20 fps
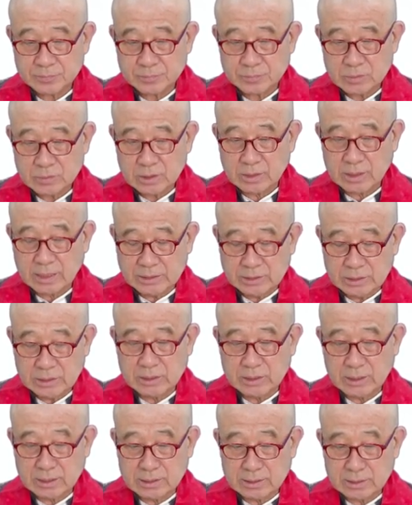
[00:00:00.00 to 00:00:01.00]
더 가치
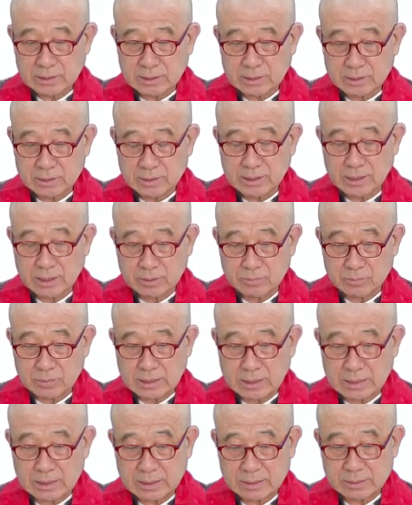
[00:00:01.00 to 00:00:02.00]
있다는 이제 그런
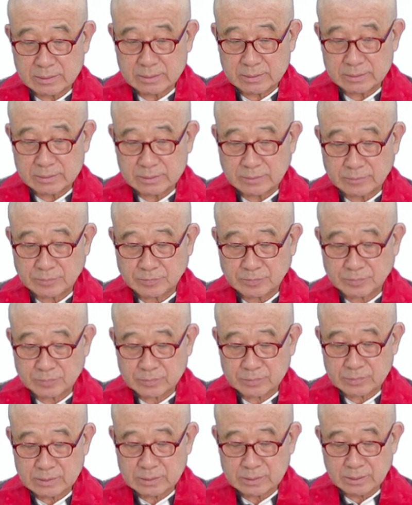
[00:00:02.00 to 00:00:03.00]
얘기입니다. 어,
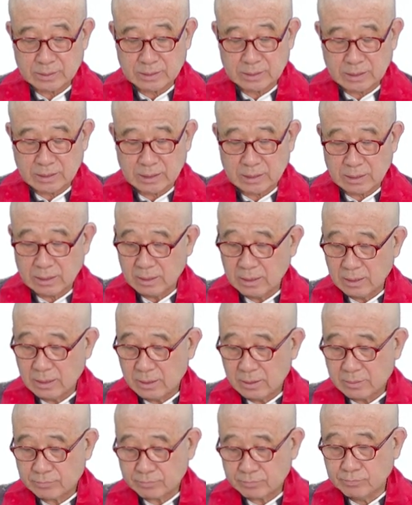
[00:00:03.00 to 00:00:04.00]
그러니까
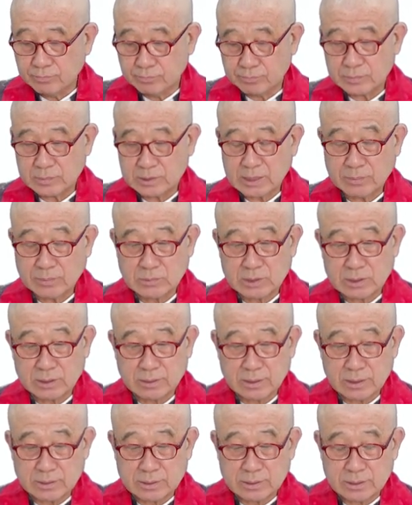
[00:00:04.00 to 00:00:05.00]

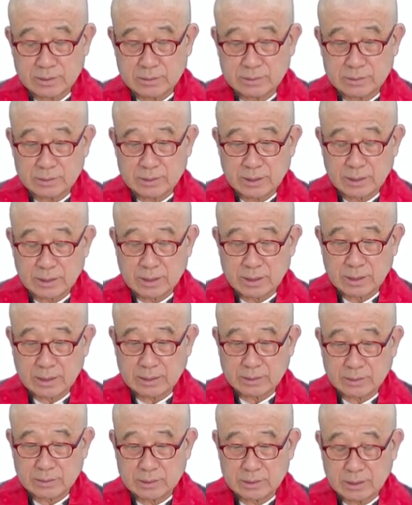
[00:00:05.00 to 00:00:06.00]
삼천대천 세계에
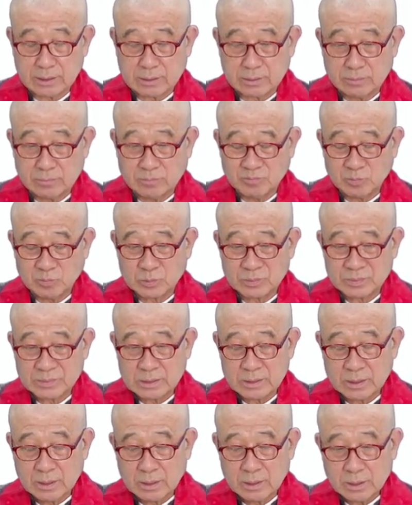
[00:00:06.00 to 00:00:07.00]
가득 찬
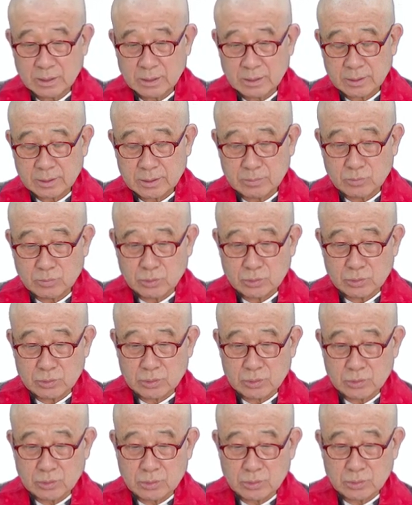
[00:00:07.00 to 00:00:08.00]
그런
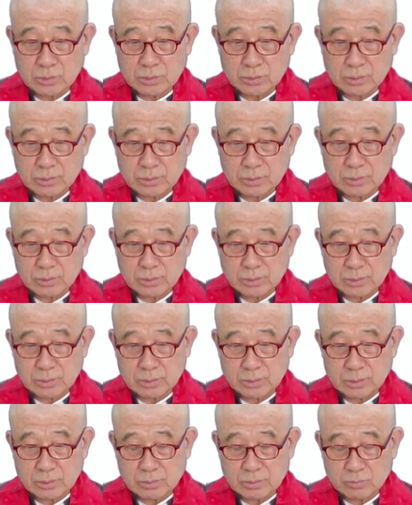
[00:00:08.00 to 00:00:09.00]
보시로 어,
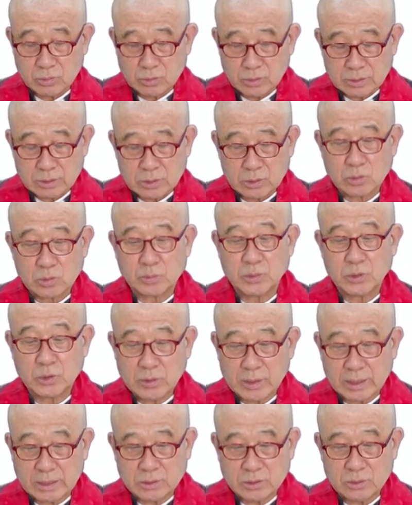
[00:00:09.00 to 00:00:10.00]
물론 그것도
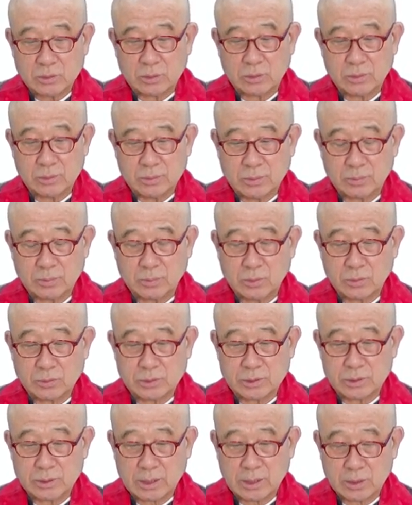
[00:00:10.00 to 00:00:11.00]
필요하지요.
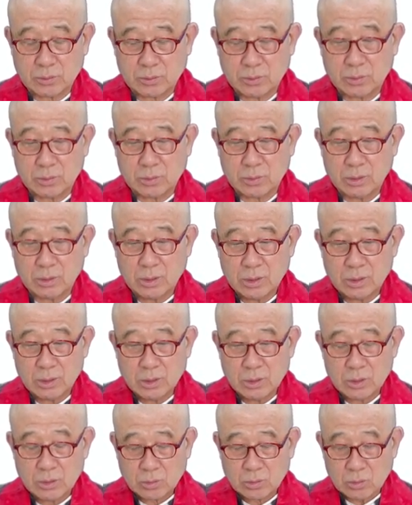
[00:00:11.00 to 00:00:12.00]
보시하고
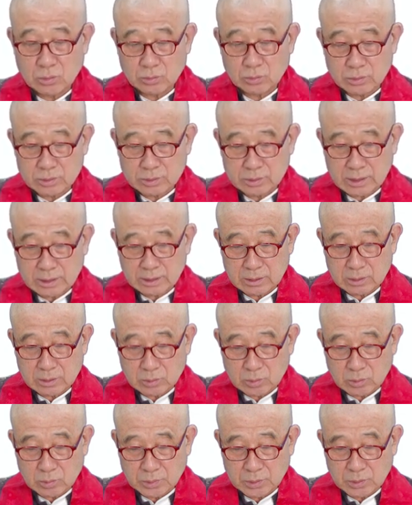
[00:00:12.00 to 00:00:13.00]
공덕 쌓는
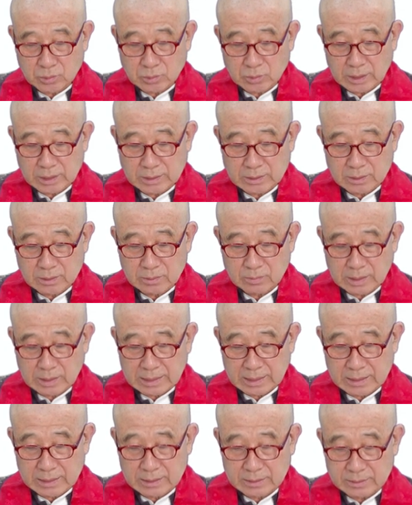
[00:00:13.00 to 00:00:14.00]
것도
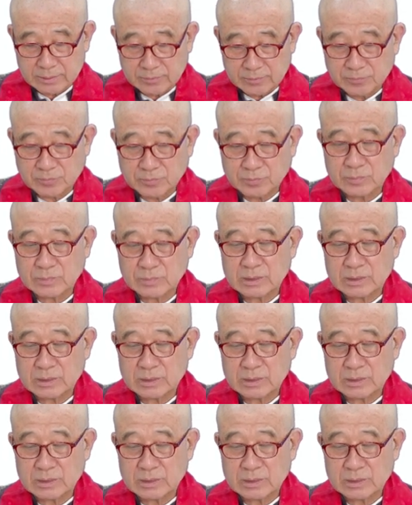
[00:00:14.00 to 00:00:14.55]
필요하지만은